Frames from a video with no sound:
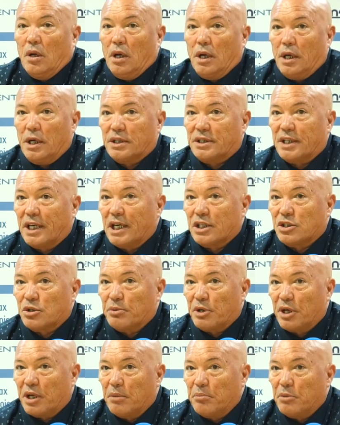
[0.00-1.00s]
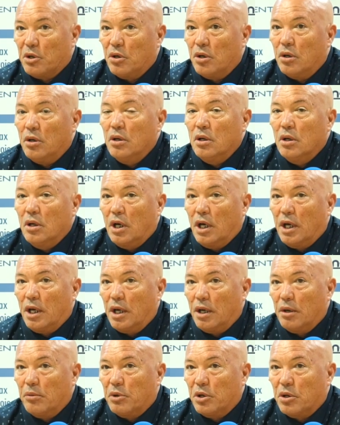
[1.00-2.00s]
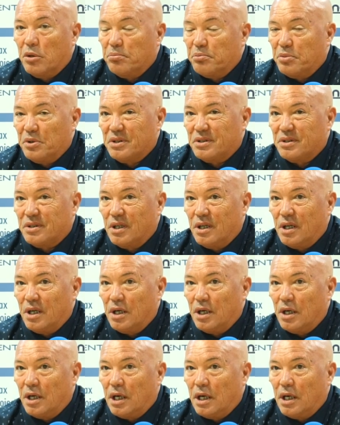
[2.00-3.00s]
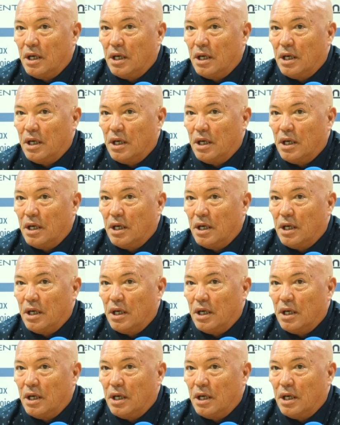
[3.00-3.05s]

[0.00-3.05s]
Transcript: En este caso, por ejemplo, eh, bueno, pues eh,